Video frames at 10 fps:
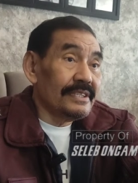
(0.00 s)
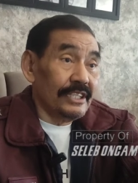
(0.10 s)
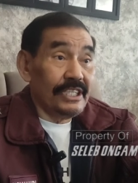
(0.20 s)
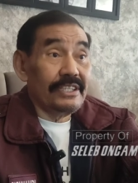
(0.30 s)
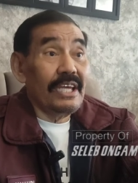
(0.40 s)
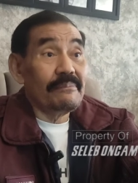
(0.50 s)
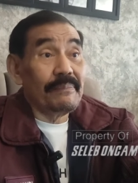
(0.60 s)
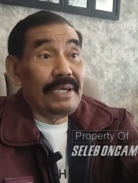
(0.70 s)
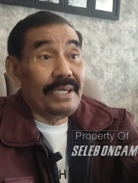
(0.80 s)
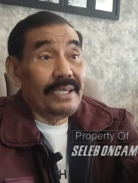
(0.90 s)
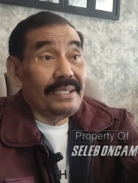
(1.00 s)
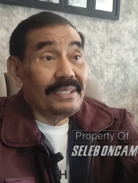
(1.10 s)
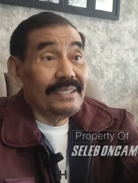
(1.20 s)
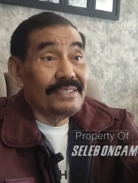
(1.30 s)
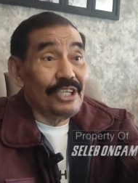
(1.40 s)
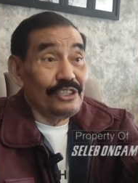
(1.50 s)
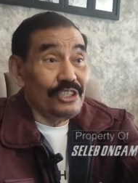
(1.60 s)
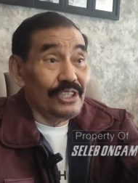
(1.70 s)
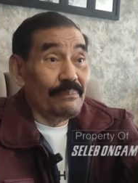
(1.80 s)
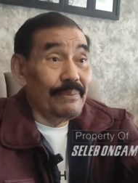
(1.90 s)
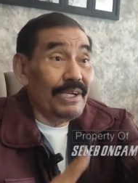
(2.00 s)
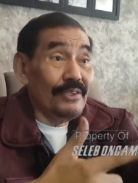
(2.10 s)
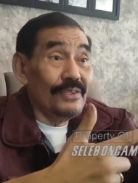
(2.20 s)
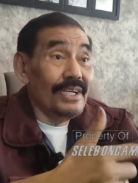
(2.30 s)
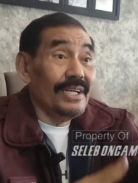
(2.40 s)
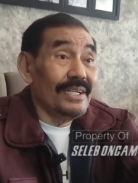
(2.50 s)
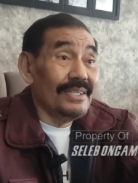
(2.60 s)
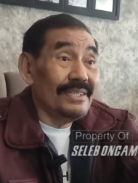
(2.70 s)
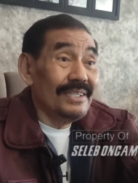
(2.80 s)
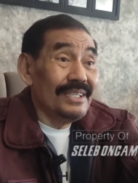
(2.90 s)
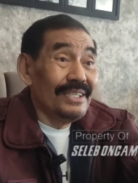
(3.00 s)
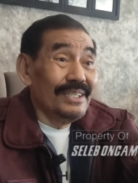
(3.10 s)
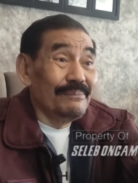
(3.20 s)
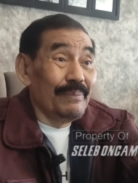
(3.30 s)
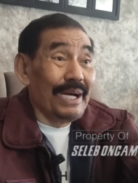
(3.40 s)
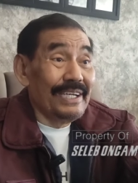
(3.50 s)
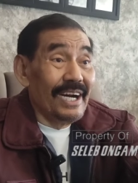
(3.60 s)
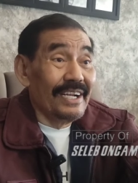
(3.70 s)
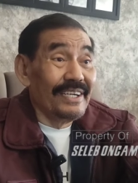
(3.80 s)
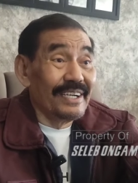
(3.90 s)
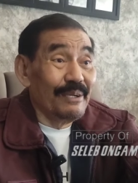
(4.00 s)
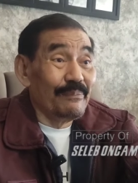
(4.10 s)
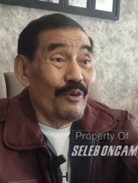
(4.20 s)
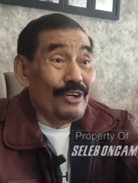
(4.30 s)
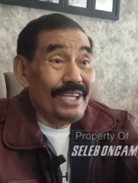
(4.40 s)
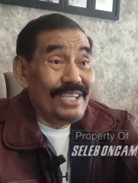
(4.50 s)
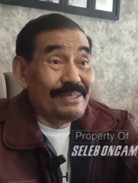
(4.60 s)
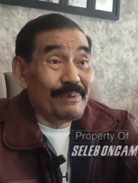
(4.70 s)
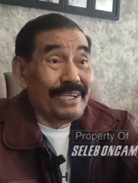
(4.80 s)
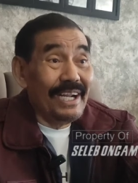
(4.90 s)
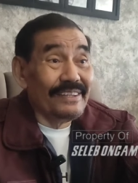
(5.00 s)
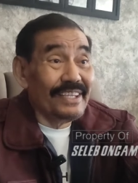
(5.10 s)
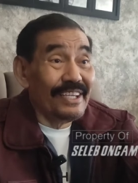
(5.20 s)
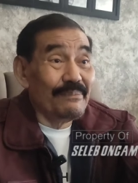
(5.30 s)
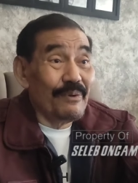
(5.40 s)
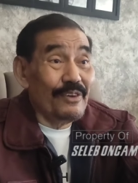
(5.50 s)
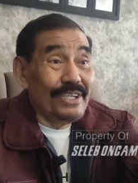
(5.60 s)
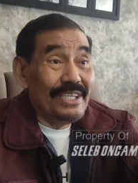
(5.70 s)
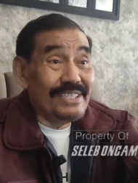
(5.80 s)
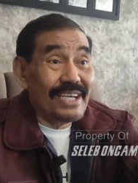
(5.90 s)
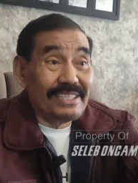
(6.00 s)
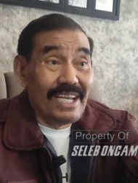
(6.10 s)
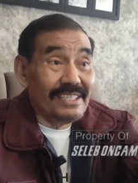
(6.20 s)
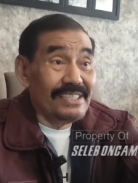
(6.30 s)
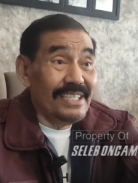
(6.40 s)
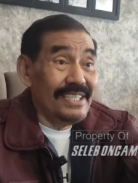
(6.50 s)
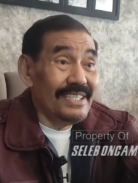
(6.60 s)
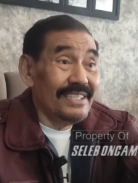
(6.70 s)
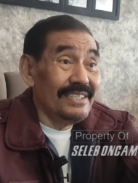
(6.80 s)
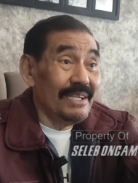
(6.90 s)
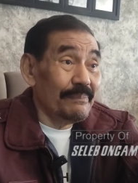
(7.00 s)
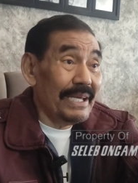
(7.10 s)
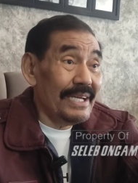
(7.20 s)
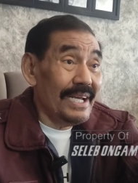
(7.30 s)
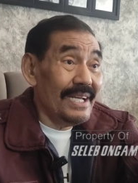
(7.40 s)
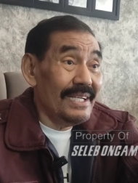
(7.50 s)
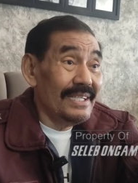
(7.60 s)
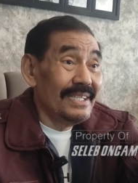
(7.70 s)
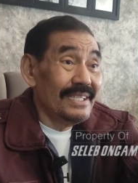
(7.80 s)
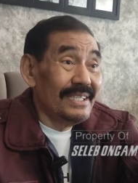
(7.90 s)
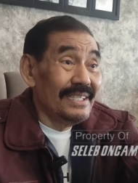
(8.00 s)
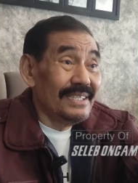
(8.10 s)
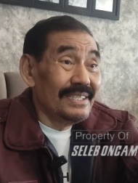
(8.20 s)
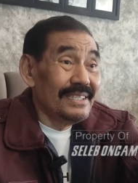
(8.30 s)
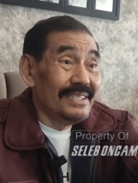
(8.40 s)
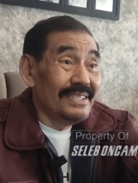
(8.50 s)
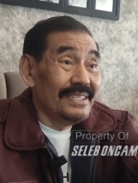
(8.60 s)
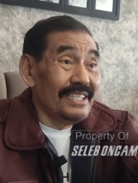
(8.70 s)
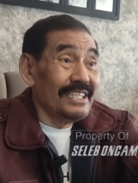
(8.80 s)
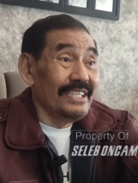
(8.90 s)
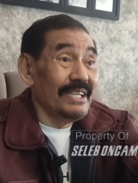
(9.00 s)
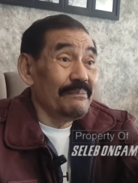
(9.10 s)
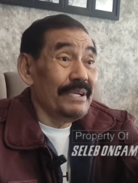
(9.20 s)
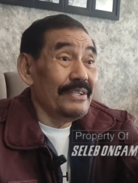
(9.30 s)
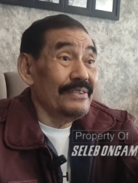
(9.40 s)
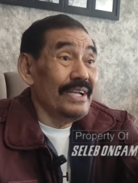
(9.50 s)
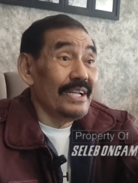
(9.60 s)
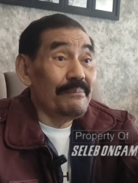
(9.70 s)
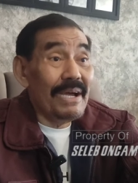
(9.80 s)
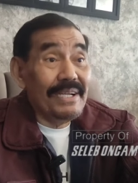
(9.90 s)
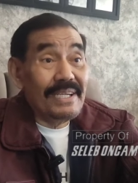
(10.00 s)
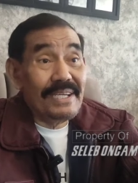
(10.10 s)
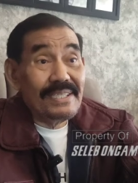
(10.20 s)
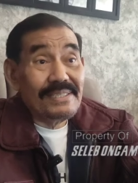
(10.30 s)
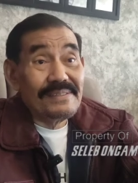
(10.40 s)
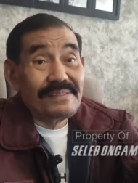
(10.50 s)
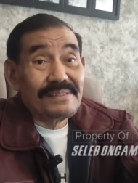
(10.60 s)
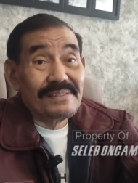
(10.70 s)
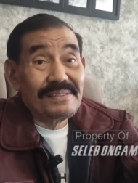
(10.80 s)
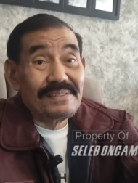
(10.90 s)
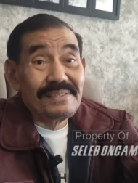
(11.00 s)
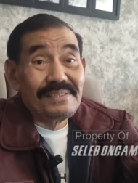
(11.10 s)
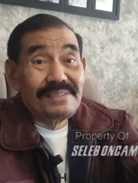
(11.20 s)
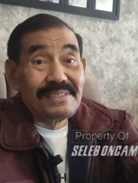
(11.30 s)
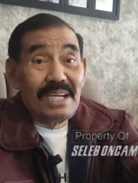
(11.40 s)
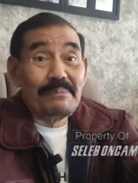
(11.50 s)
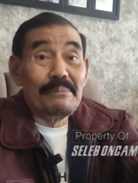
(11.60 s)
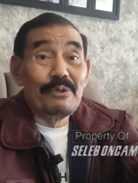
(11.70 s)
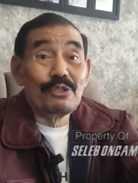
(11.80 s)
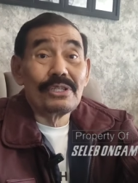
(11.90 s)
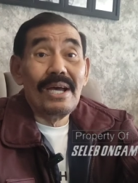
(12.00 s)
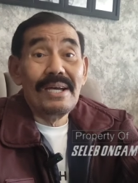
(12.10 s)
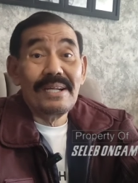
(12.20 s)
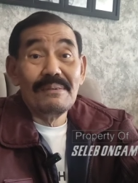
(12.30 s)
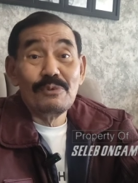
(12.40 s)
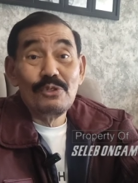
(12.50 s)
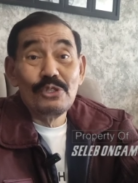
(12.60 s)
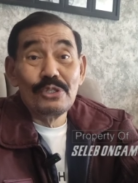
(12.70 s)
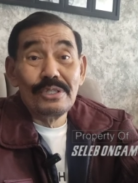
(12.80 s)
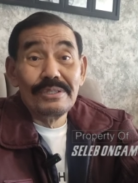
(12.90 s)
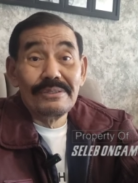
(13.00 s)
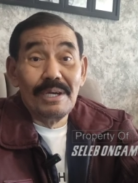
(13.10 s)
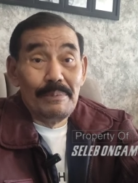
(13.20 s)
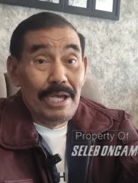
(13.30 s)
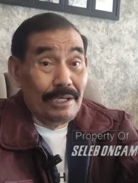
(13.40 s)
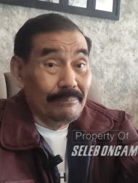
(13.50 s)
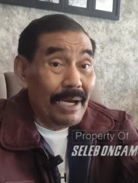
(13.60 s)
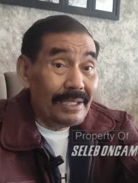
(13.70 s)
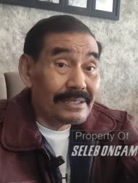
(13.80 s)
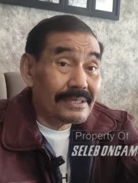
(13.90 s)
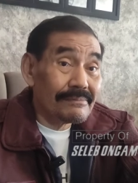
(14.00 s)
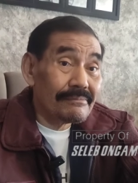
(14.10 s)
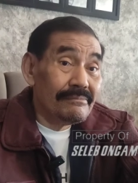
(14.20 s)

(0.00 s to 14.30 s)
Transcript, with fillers: CCTV CCTV kan sudah pengadilan negeri ponis pengadilan tinggi ponis kasasi DPK CCTV itu dari mana kenapa baru sekarang muncul udah bebas